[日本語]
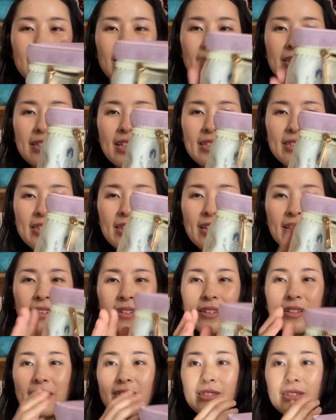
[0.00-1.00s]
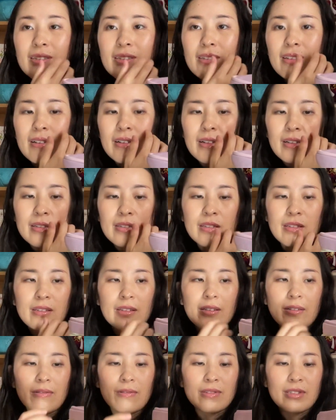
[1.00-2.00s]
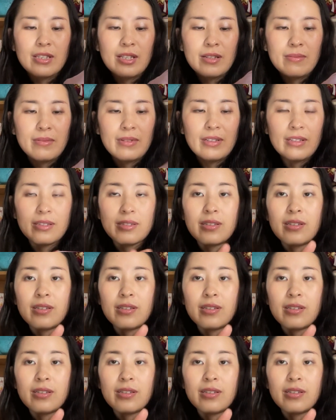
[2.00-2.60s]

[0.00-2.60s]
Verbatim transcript: サテン生地って感じでございま